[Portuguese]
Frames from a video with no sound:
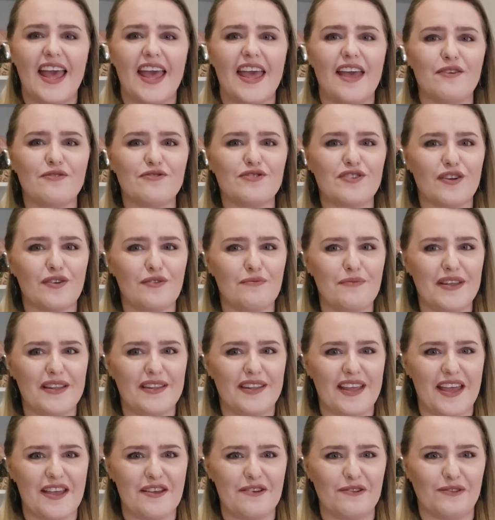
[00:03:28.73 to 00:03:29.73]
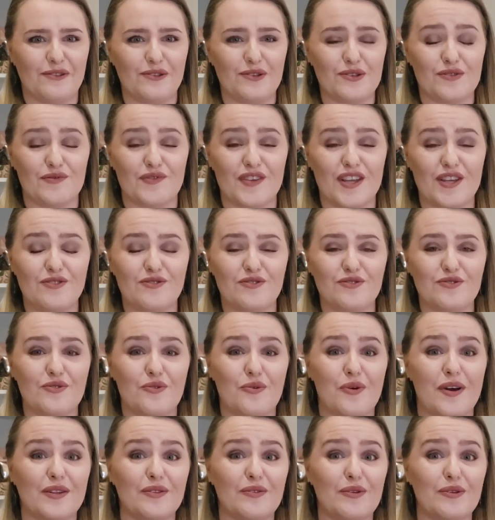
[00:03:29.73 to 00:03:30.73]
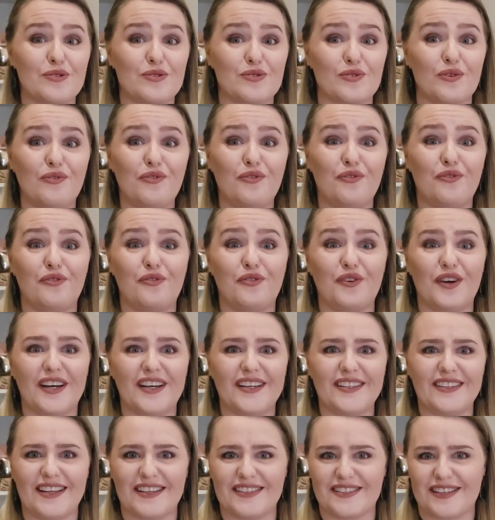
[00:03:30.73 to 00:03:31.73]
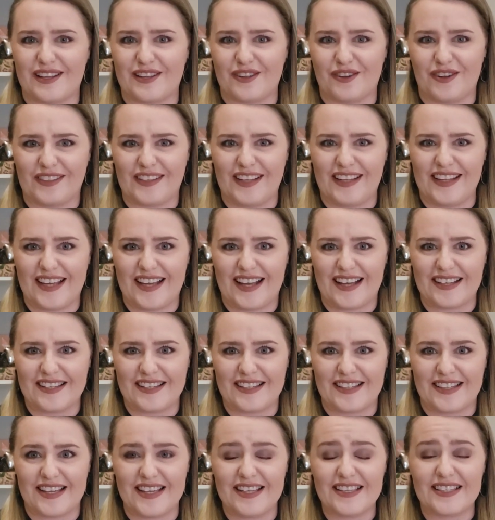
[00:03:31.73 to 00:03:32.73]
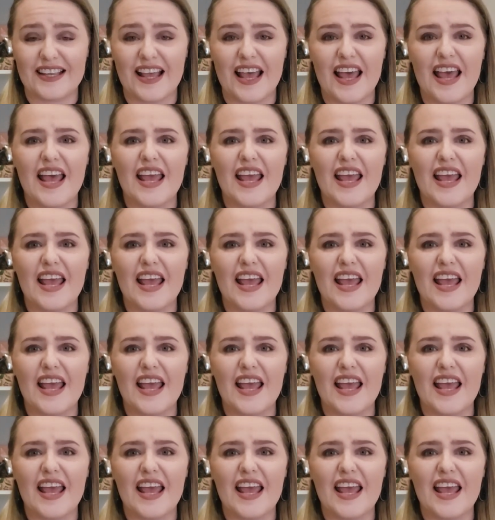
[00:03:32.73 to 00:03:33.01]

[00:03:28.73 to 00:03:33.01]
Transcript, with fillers: Eu já comentei em outros vídeos o quanto eu sou fã dessa nota de cassis,